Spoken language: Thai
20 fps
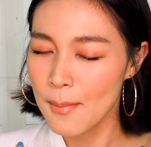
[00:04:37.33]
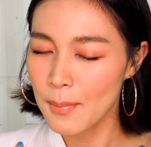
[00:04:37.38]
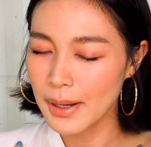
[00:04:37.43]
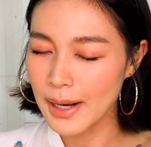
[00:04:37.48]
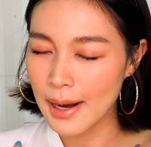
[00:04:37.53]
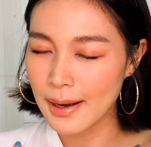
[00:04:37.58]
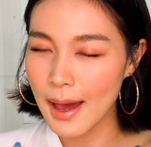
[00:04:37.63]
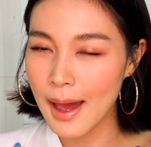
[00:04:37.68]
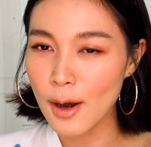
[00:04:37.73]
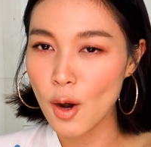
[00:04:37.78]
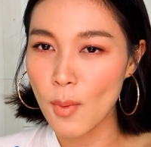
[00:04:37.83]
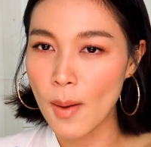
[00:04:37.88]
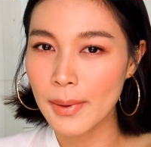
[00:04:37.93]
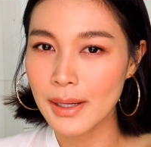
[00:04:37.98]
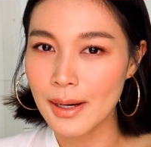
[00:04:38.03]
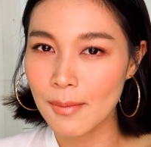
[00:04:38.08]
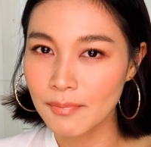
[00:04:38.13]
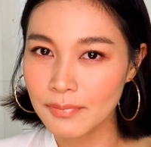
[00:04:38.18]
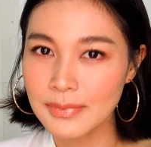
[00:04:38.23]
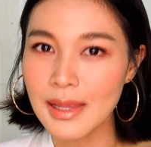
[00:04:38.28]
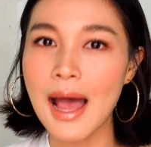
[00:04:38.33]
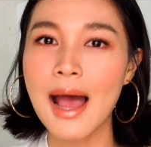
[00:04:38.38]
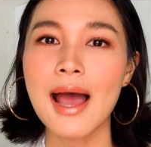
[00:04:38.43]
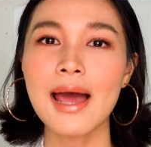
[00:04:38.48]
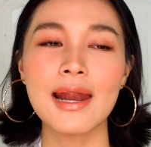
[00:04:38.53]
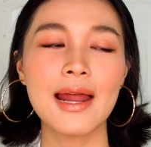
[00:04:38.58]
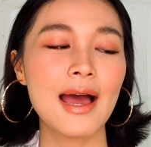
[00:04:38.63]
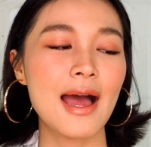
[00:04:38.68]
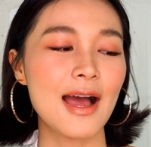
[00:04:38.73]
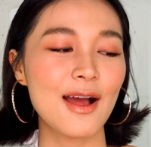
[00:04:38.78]
มันอัดอออกมาเป็นน้ำตา
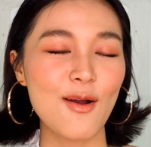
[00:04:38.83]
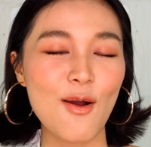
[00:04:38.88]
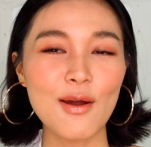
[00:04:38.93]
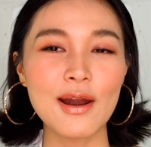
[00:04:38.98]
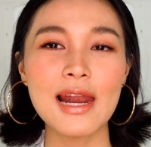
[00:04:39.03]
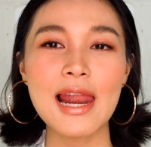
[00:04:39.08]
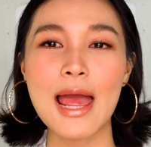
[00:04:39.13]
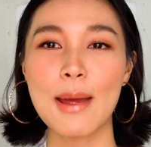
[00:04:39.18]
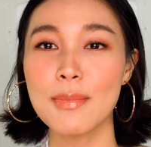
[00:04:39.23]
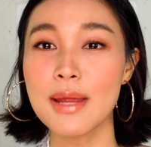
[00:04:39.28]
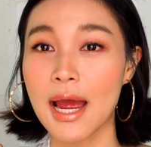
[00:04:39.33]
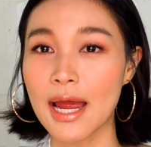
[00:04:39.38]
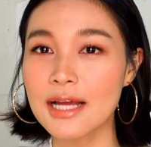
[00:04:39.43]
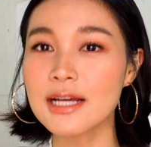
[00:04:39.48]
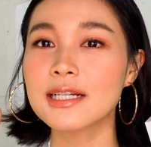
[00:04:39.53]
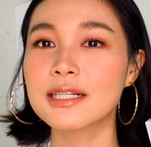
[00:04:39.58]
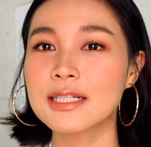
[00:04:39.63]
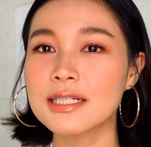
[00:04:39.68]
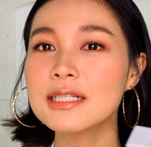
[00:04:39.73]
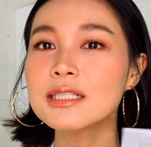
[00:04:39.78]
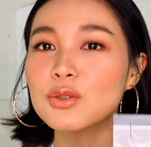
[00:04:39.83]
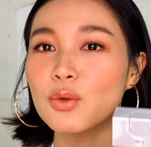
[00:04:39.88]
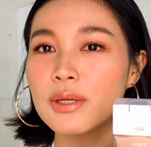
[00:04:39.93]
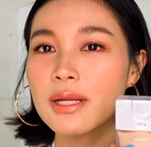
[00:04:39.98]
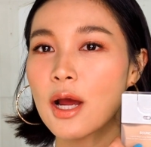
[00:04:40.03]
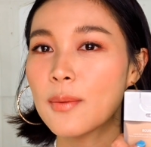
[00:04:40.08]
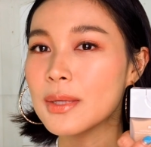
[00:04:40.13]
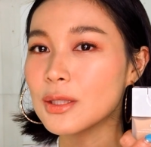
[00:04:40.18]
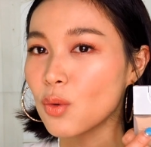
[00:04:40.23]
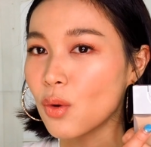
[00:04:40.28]
นะคะ ก็นั่นแหละไม่อยากให้เกิดขึ้นตัวนี้
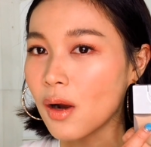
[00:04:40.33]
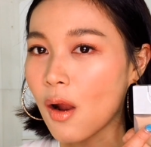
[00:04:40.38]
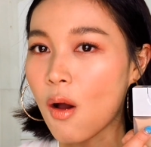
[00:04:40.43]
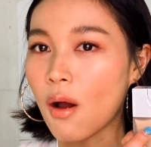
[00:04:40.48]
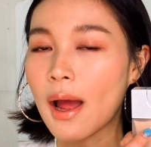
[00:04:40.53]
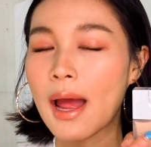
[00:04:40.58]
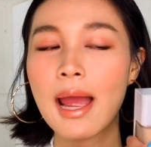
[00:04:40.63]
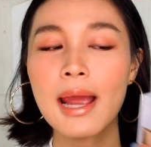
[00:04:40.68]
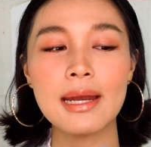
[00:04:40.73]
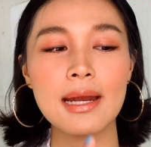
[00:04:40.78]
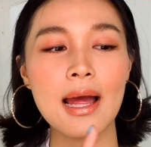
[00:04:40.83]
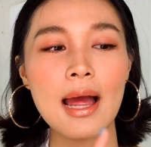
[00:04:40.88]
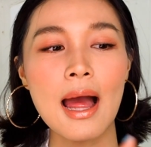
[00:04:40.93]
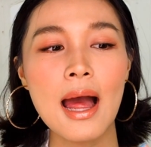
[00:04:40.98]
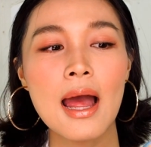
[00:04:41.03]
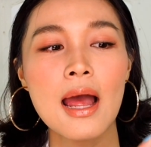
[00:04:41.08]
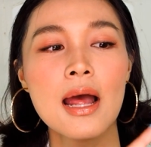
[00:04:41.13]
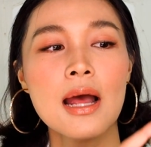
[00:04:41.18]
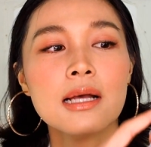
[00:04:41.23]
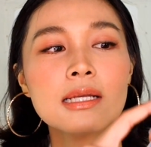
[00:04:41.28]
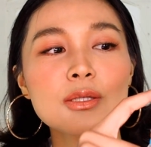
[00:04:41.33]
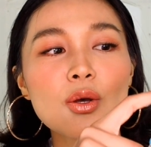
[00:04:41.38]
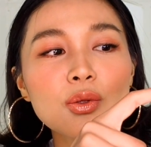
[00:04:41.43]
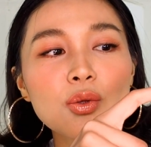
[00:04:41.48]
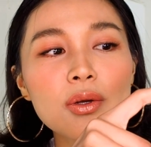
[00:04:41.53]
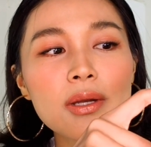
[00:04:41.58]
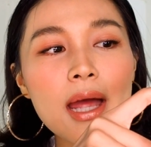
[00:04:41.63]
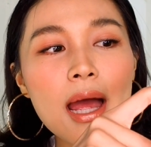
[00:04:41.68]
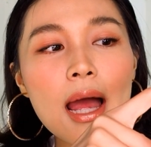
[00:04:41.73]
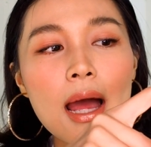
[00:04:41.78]
เขามีตัวล็อกให้นะคะส่วนตั
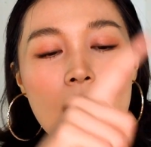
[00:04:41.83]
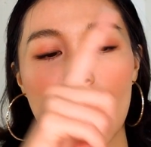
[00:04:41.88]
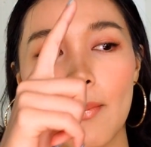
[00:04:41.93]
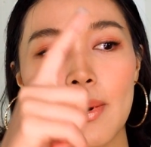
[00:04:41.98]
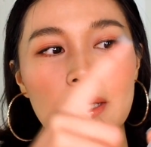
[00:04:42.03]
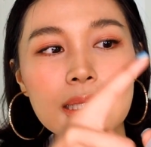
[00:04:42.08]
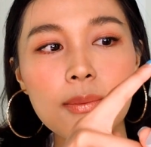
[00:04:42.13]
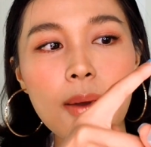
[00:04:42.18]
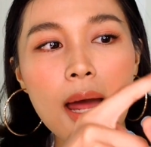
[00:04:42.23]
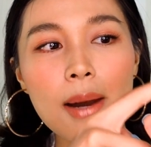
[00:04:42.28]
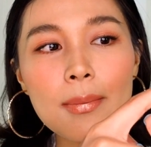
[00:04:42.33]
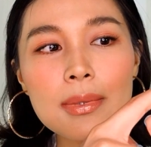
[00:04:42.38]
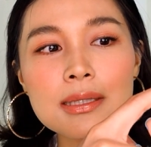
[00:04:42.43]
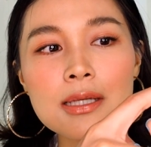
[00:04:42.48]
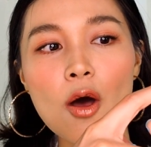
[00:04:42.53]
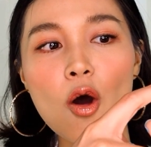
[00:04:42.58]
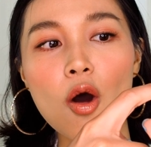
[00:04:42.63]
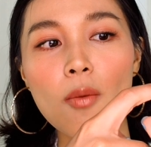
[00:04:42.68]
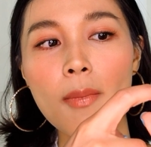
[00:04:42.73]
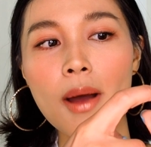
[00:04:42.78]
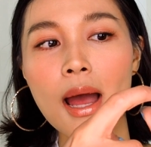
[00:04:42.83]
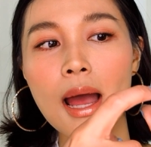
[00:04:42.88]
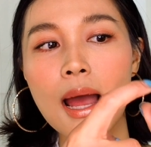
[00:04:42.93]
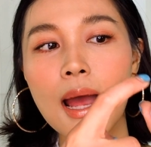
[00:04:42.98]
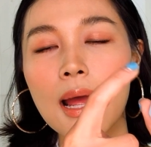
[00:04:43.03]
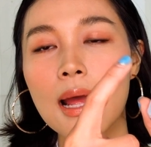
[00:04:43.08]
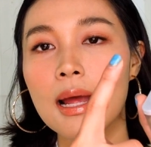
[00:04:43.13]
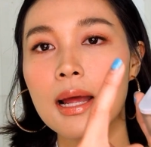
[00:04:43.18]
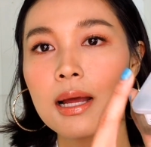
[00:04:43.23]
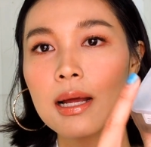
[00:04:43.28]
วเนี้ยผลิตภัณฑ์มันจะออกมา
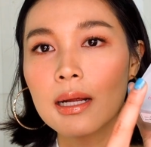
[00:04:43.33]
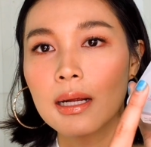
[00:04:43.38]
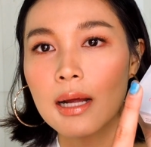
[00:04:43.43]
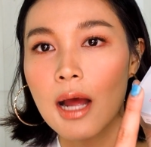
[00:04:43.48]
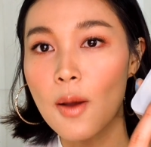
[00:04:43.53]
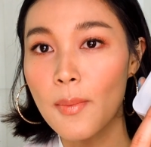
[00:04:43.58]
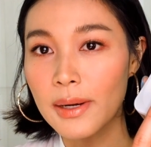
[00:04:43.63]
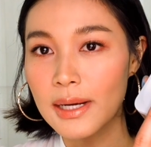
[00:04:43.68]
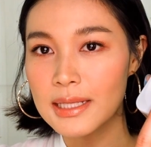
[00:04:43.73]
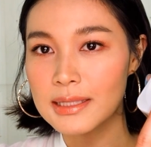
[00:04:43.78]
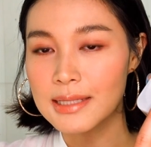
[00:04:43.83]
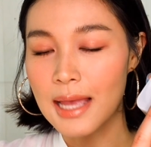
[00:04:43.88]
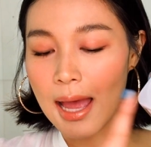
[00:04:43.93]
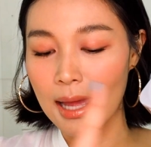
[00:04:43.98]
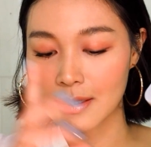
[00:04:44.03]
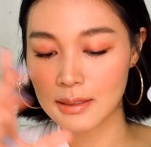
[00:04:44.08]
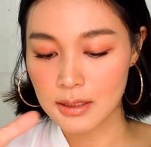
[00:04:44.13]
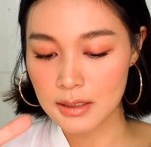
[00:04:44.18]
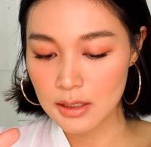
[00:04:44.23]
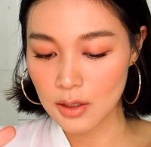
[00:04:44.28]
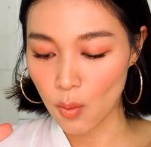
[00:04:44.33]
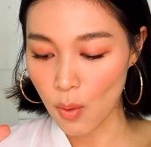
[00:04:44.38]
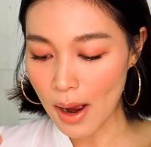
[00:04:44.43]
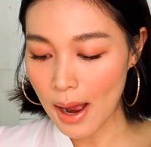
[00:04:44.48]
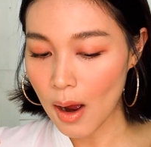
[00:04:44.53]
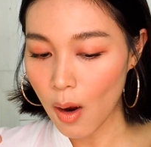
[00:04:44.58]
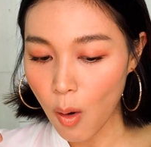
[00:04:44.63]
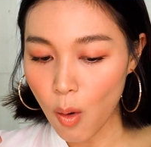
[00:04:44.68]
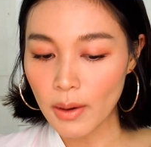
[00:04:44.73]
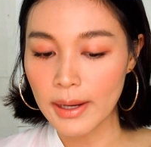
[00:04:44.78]
เข้าไปในจานถือว่า
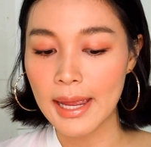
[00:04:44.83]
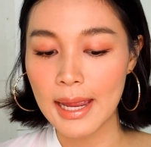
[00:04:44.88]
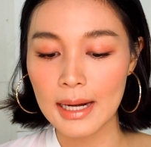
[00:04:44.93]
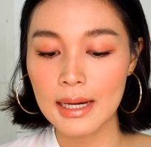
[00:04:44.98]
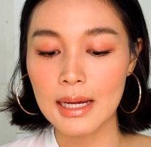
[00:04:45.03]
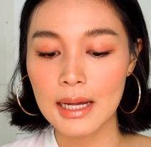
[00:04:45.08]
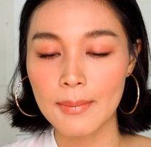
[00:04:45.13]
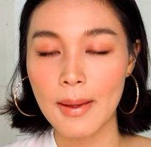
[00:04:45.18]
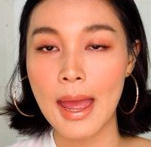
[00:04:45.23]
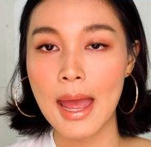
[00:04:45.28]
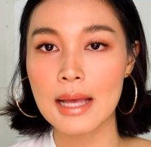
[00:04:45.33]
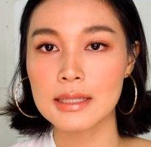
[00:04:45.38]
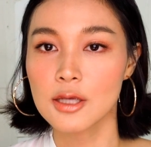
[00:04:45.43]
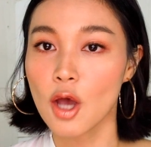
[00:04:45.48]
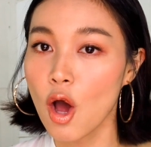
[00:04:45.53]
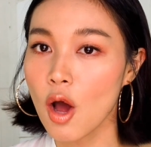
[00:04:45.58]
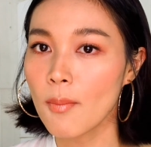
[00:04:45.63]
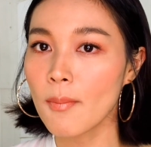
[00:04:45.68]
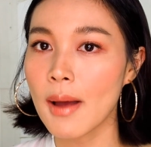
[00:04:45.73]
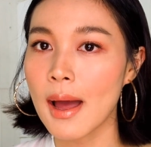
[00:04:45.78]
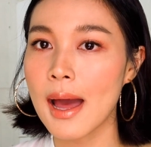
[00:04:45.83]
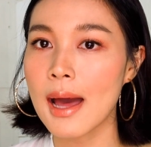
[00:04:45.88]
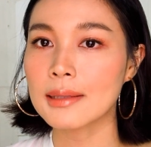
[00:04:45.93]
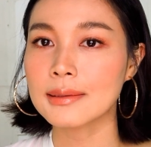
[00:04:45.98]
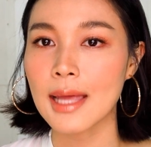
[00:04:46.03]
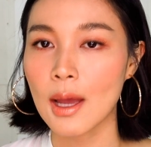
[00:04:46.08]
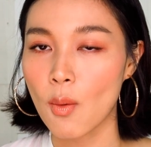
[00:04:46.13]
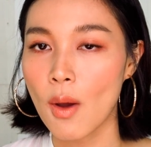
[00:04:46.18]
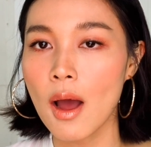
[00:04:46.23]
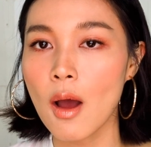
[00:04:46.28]
โอเคเลยแพรชอบมาก
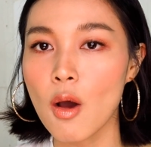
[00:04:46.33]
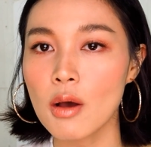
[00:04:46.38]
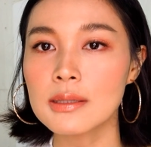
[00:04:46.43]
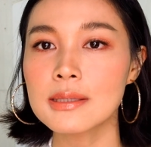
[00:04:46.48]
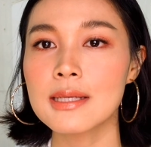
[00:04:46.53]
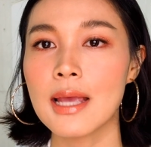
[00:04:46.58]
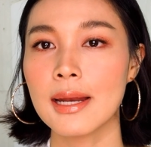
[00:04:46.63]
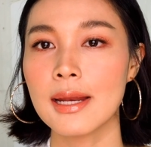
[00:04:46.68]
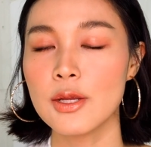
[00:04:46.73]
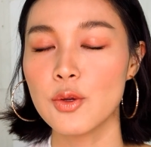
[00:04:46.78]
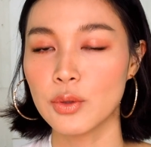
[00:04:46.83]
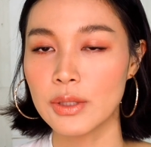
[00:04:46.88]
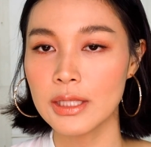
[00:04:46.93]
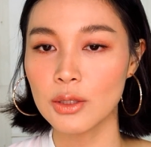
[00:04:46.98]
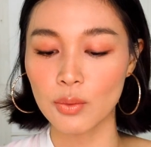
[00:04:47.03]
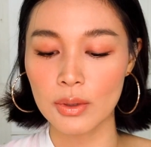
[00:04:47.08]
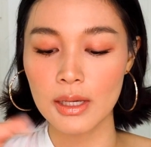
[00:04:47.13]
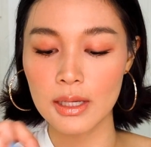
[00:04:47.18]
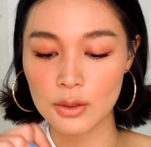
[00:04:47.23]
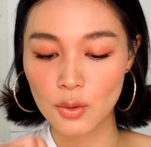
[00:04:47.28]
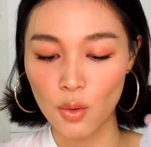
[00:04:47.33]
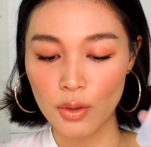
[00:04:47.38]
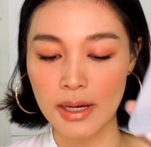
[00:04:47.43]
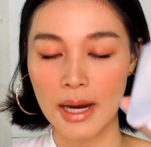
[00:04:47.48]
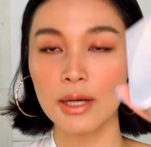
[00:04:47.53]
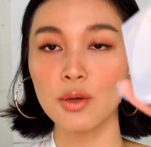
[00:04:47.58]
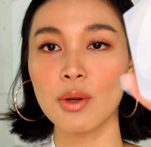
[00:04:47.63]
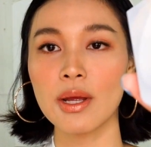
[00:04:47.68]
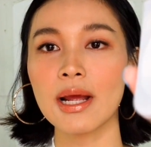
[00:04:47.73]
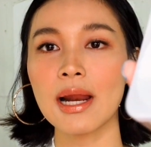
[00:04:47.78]
แต่ว่าข้อเสียอยู่ที่ตรงนี้เลยทุกคนอยาก
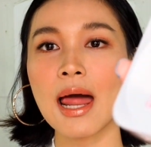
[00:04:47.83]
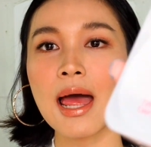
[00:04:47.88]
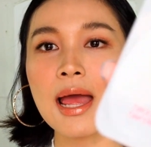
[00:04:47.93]
ให้ดูใก